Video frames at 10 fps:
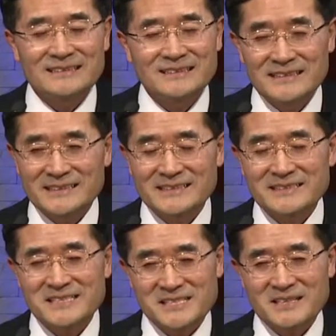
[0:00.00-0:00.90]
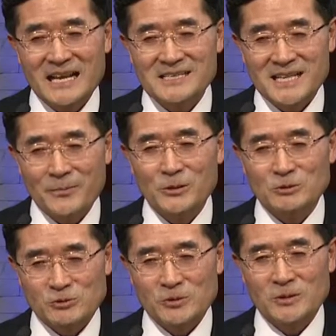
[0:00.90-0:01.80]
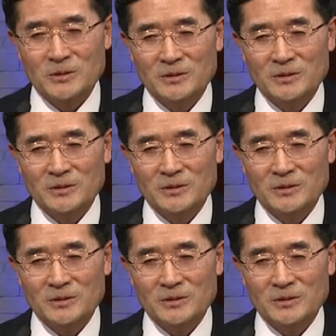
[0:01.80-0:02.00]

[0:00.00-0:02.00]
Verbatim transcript: 드리기를 싫어하는 사람도 죽고